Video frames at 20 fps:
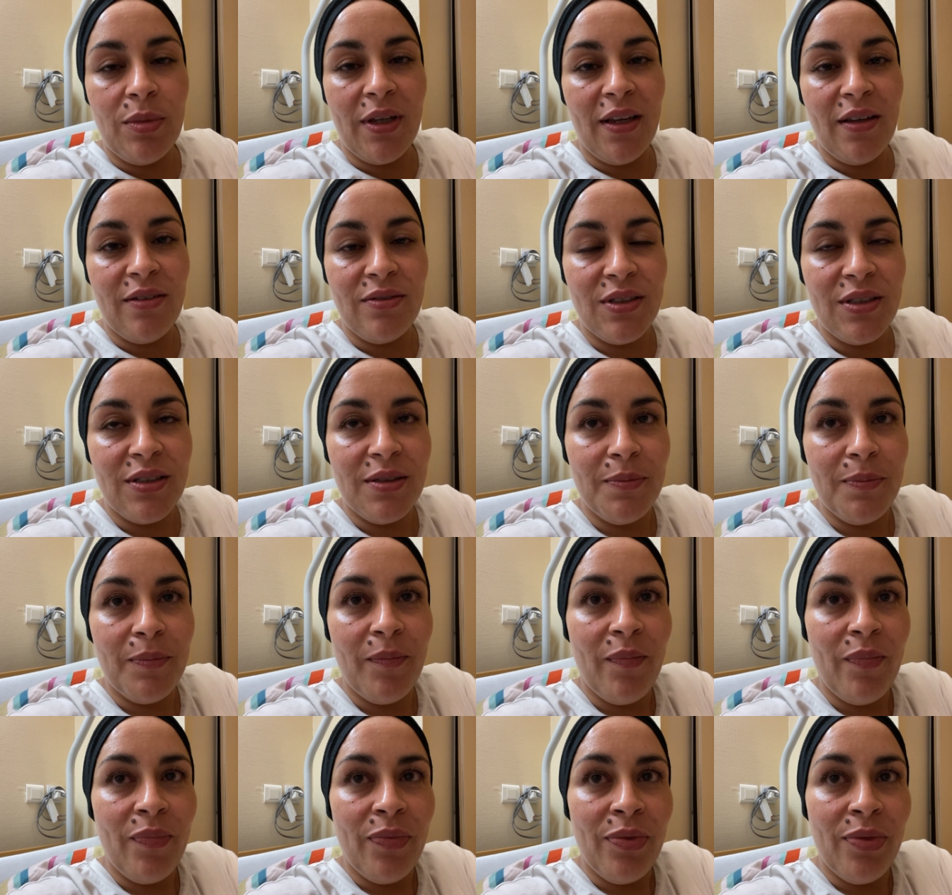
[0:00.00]
gavait
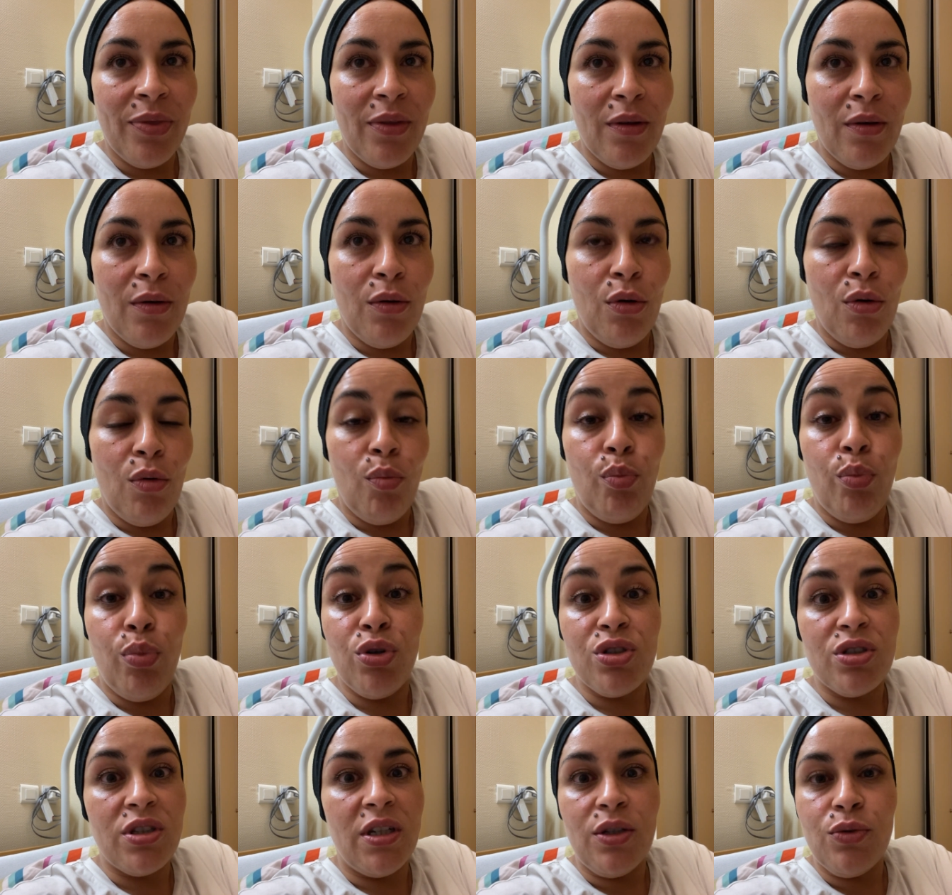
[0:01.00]

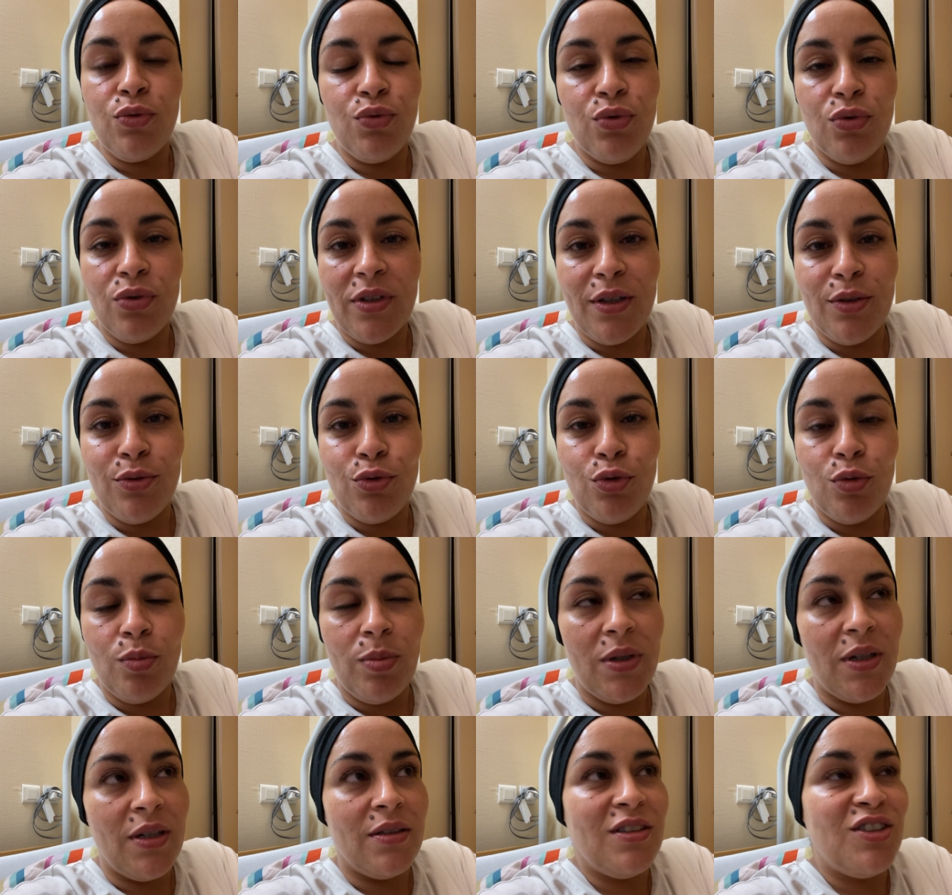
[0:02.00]
parce qu'elle est toujours en train de se
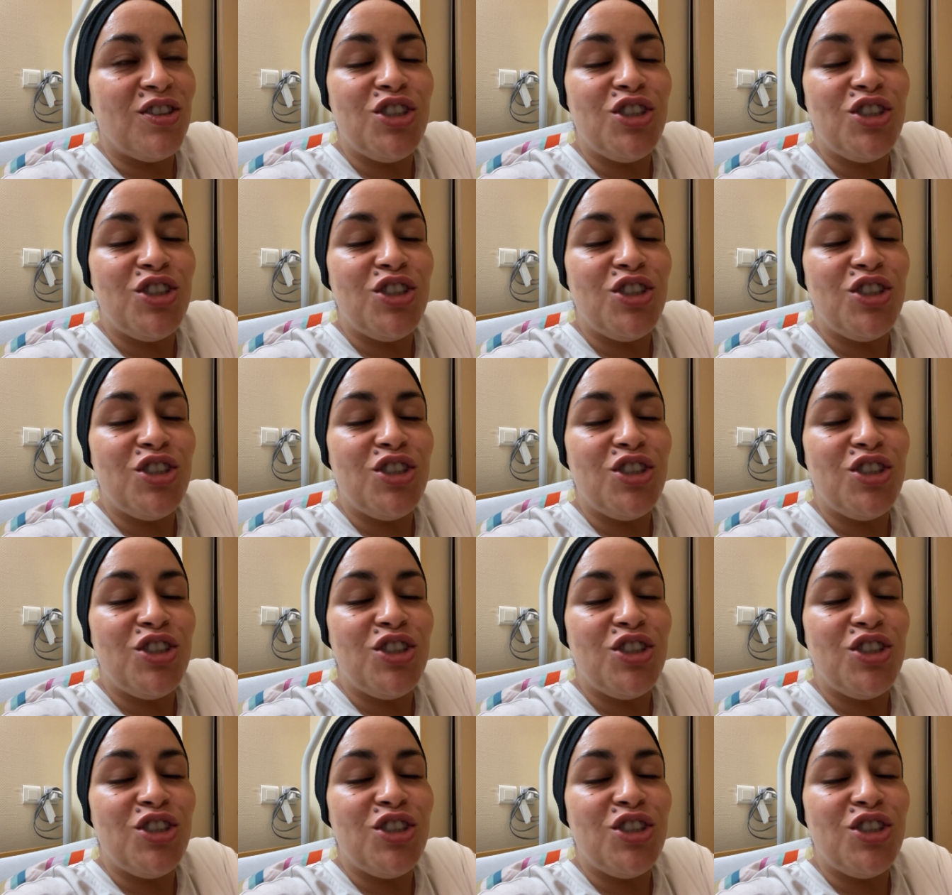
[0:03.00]
plaindre.